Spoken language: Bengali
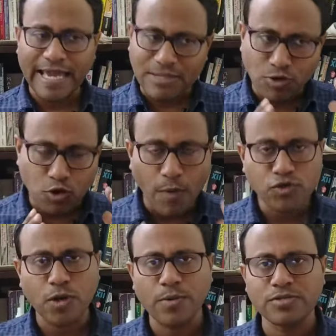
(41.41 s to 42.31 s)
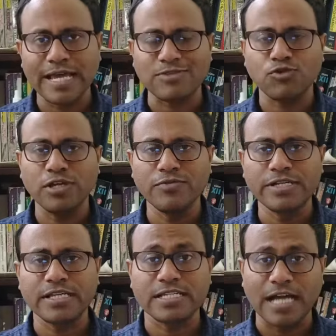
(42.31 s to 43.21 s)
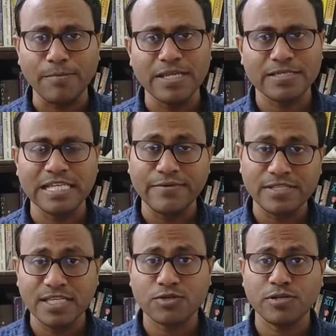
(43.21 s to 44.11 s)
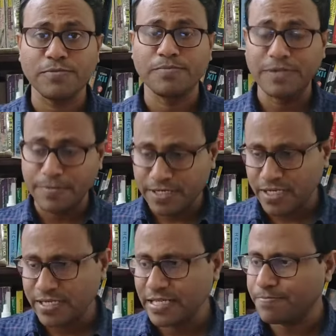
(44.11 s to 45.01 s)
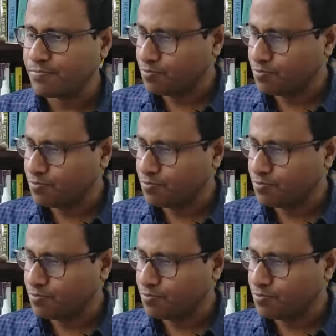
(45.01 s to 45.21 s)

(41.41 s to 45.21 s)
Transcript: এত কম সময়ের মধ্যে এতগুলো ইউনিটকে সামলে সিলেবাস শেষ করে প্রিপারেশন নিয়ে